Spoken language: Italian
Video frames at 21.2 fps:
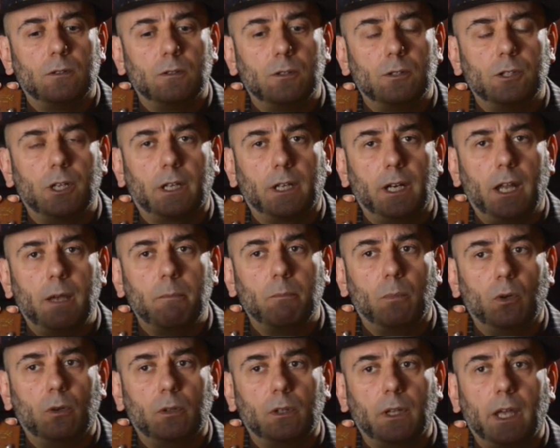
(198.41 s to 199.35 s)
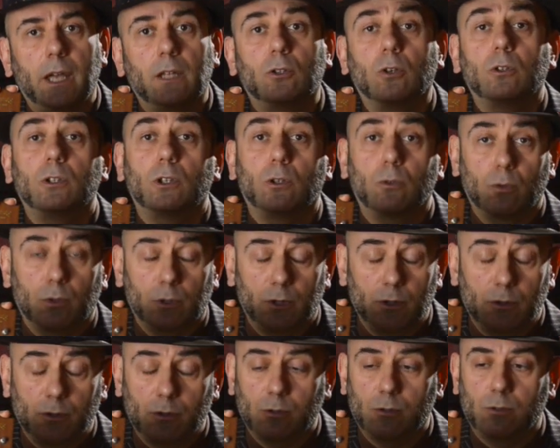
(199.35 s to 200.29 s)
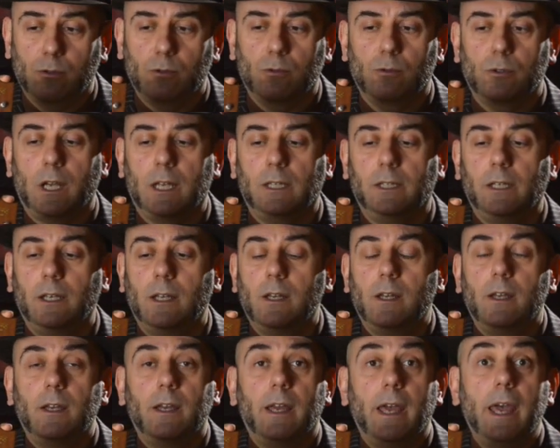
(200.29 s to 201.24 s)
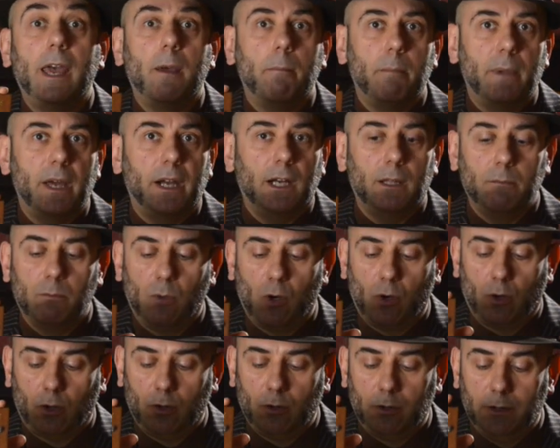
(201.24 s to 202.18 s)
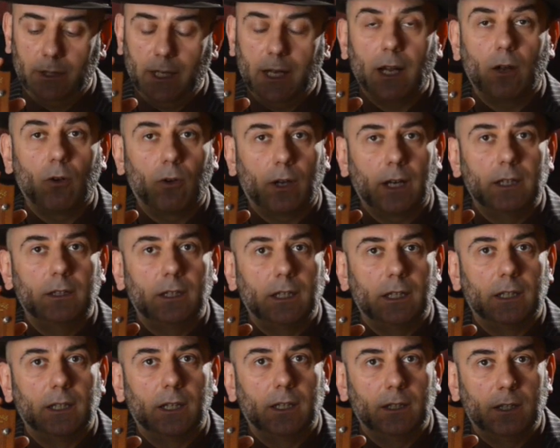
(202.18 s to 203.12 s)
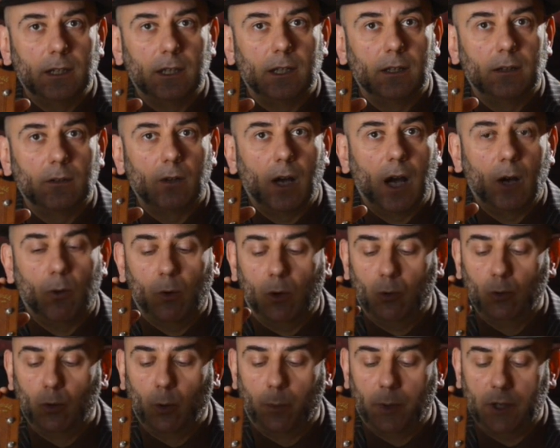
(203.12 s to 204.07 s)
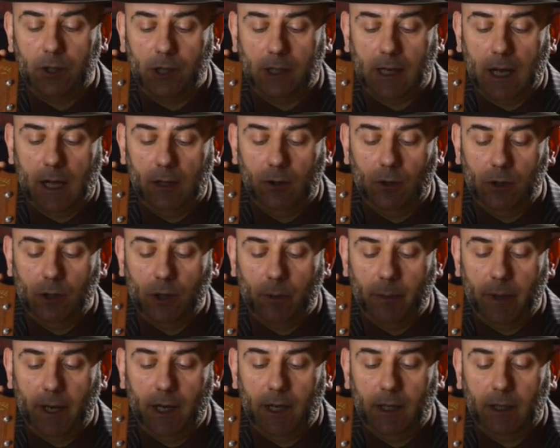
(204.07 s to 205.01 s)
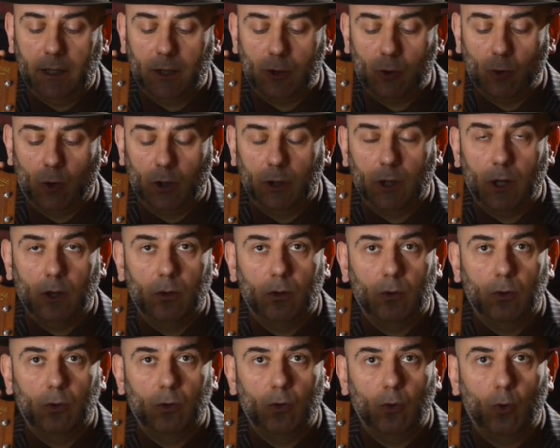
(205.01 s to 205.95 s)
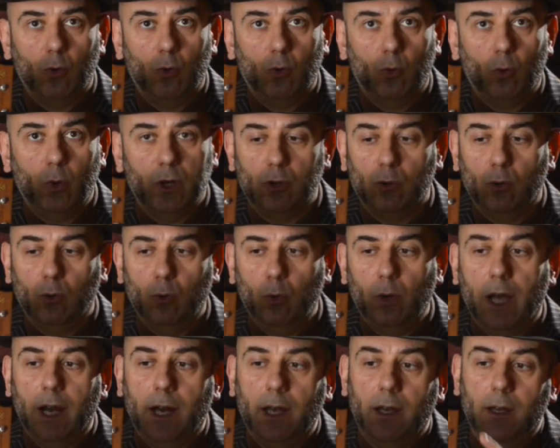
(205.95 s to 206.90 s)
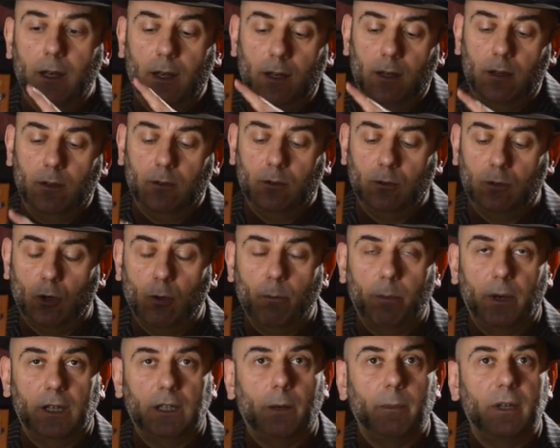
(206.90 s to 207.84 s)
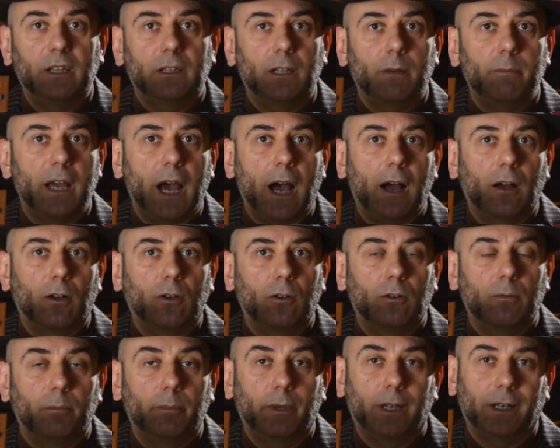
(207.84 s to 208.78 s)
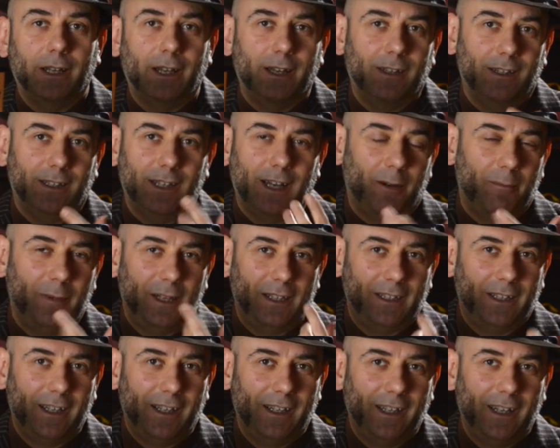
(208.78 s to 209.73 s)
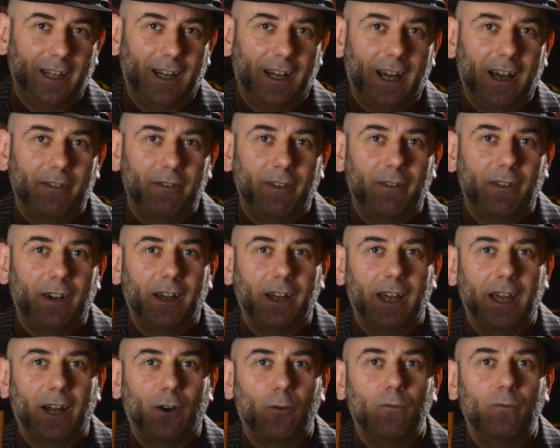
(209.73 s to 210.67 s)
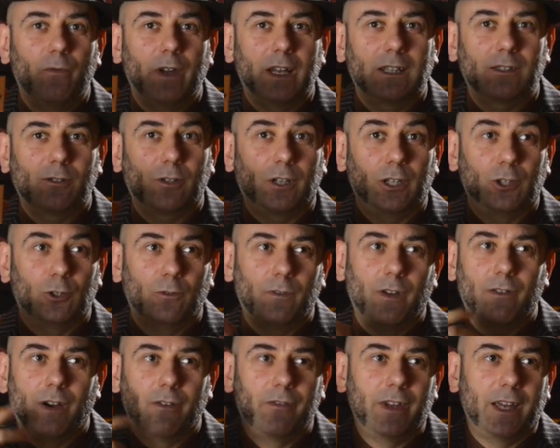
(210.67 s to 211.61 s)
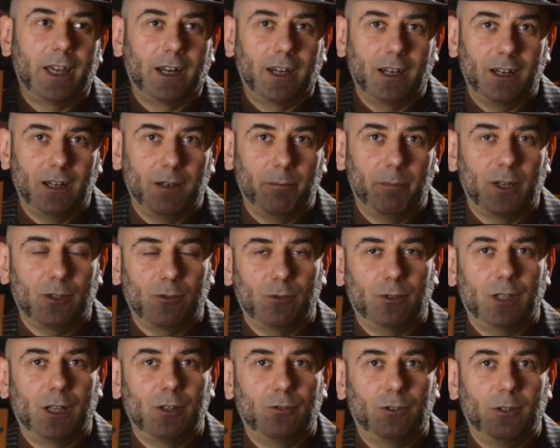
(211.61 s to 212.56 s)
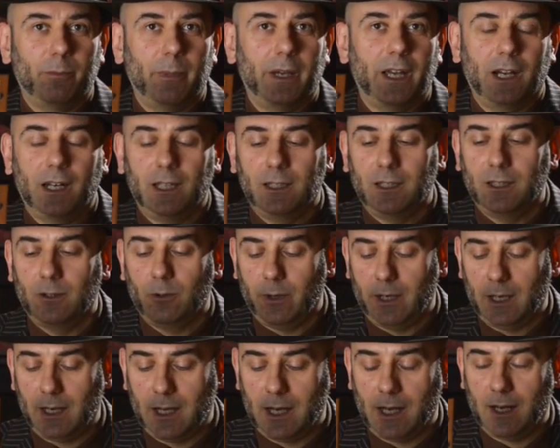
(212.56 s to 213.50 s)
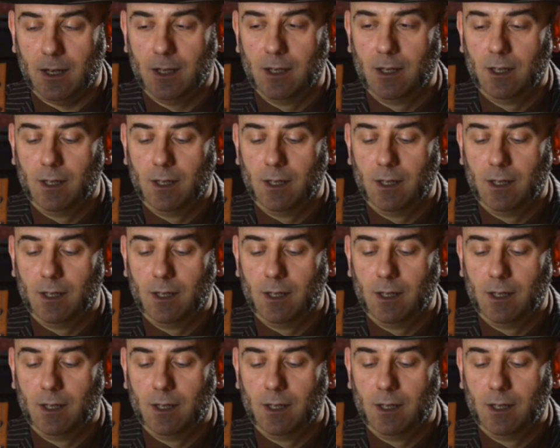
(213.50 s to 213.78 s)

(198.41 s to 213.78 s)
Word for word: Jack Lemmon e Tony Curtis, scusate, e Marilyn Monroe, nella locandina di A qualcuno piace caldo c'è Marilyn che suona questo ukulele completamente bianco, perché chiaramente era, aveva, era, un vezzo che doveva avere il personaggio di Marilyn in, quella,